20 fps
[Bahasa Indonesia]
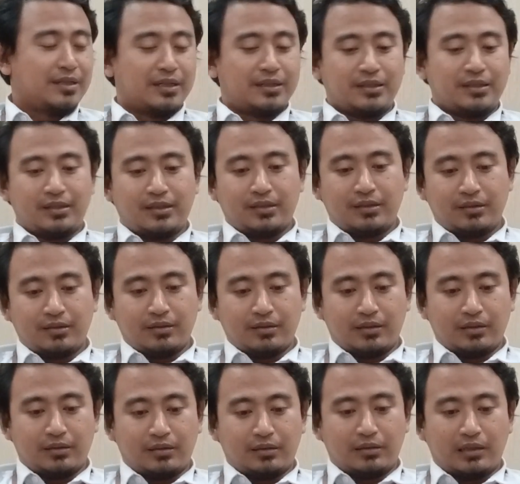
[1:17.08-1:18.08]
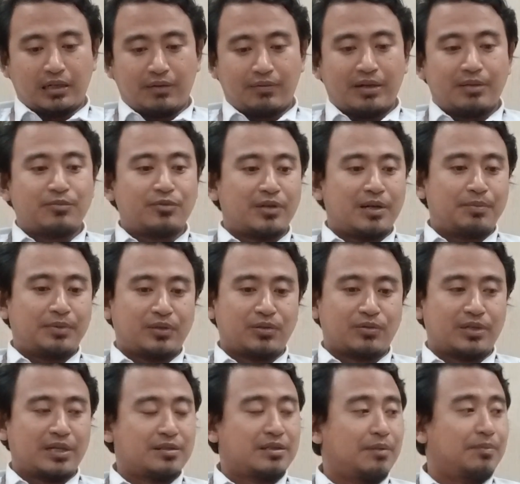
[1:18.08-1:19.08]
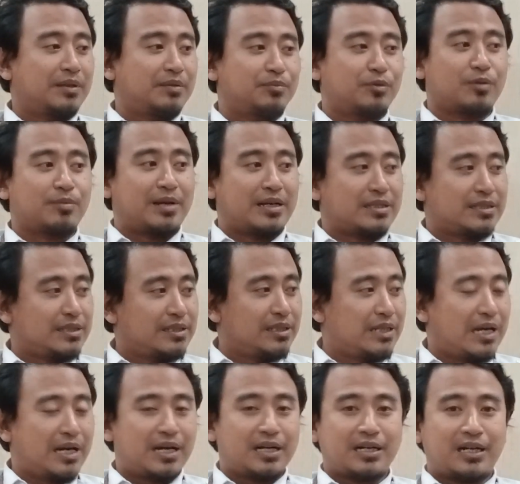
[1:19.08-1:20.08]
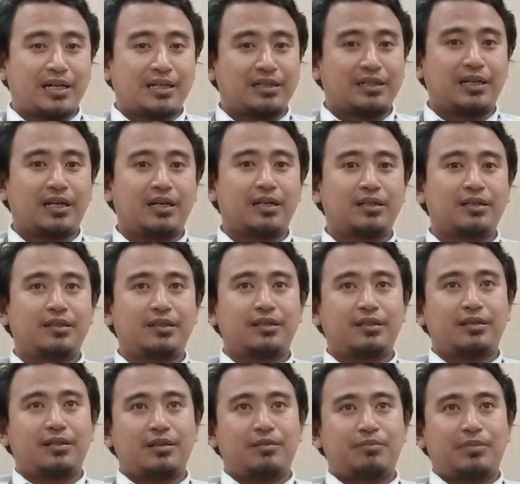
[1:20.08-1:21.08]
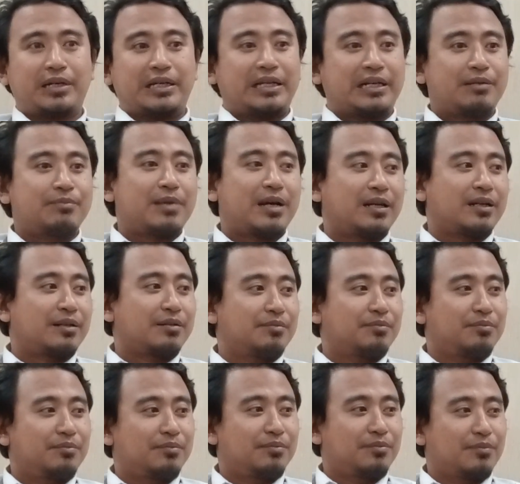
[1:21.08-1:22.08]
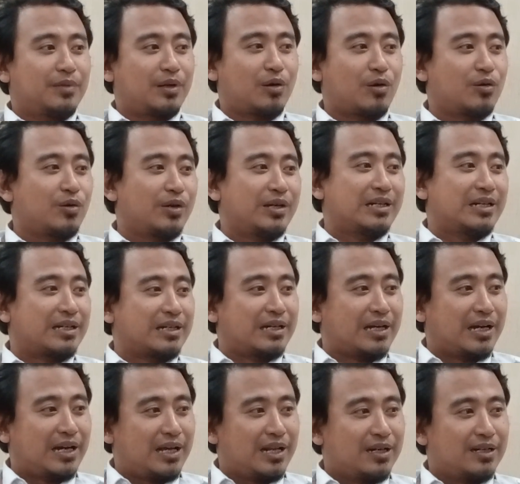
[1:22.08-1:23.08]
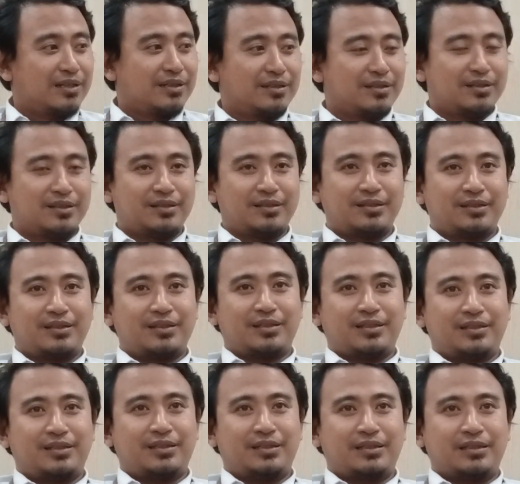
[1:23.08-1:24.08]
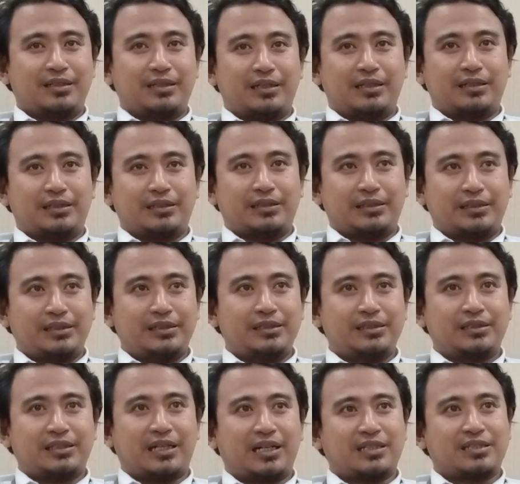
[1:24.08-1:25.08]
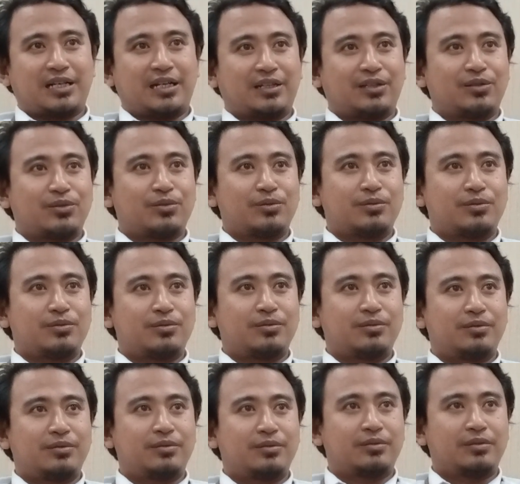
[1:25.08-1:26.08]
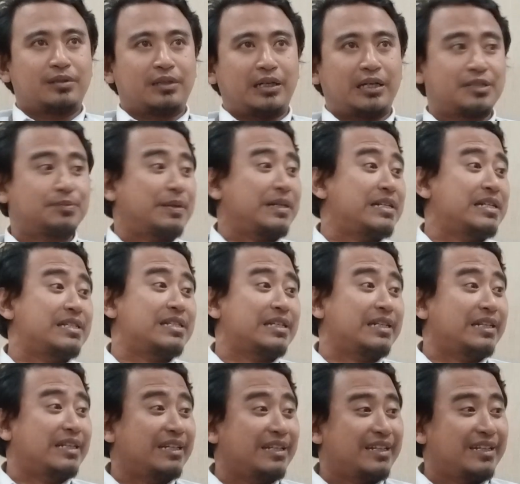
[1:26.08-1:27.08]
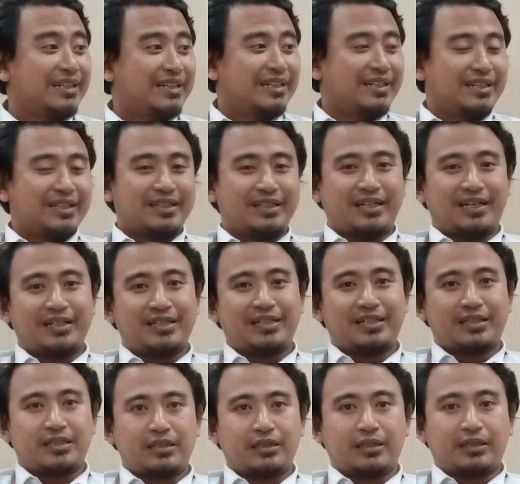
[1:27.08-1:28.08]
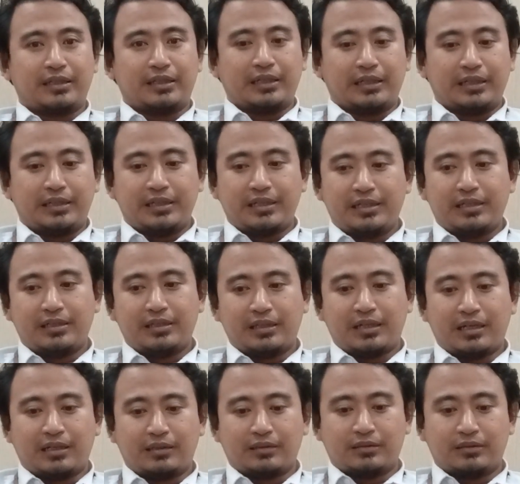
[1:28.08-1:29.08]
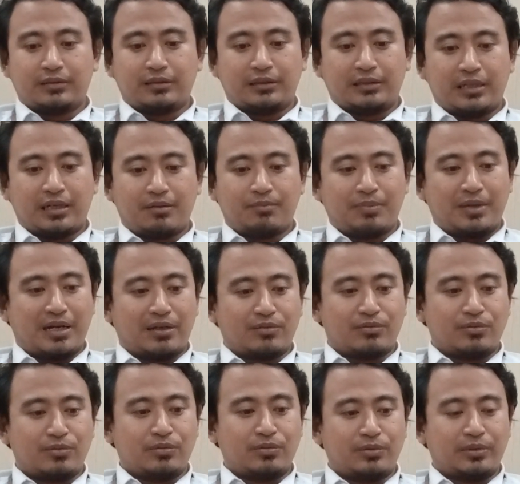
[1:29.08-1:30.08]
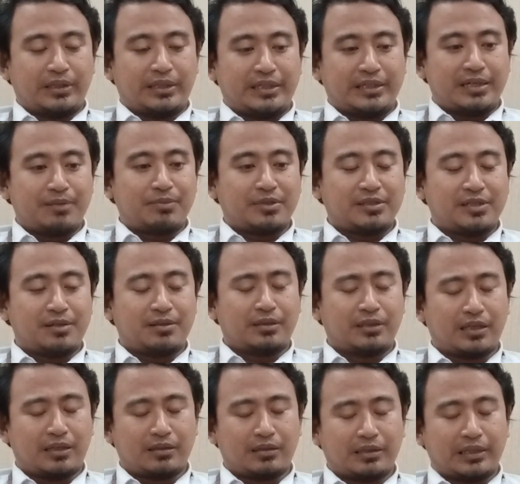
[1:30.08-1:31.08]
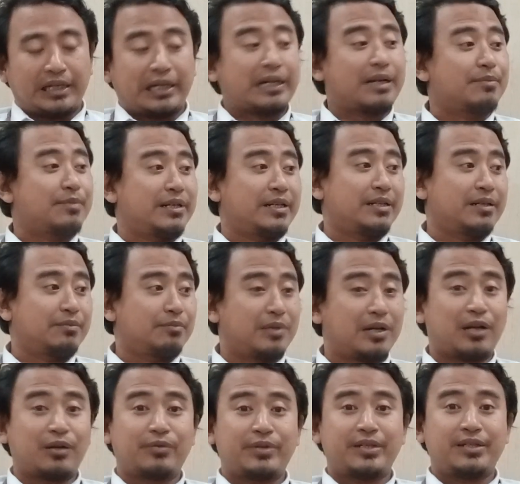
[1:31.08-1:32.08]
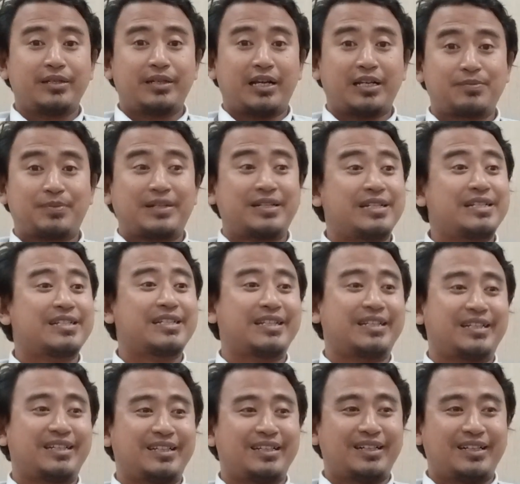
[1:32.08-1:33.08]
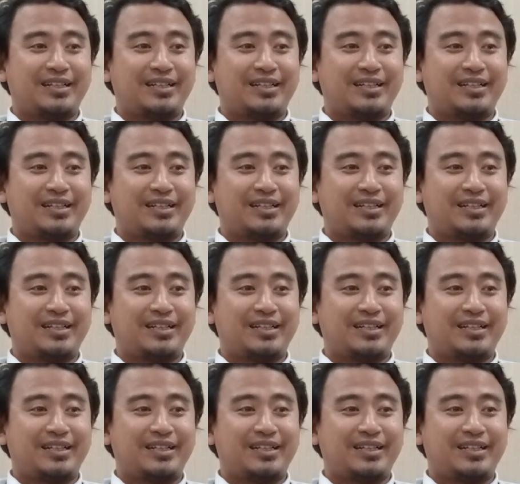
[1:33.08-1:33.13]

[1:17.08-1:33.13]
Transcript: Jadi awal mula petugas dapat informasi akan ada pengiriman rokok ilegal di salah satu ekspedisi. Nah ini ini yang yang pelaku ininya maksudnya yang ngirim ini melalui ekspedisi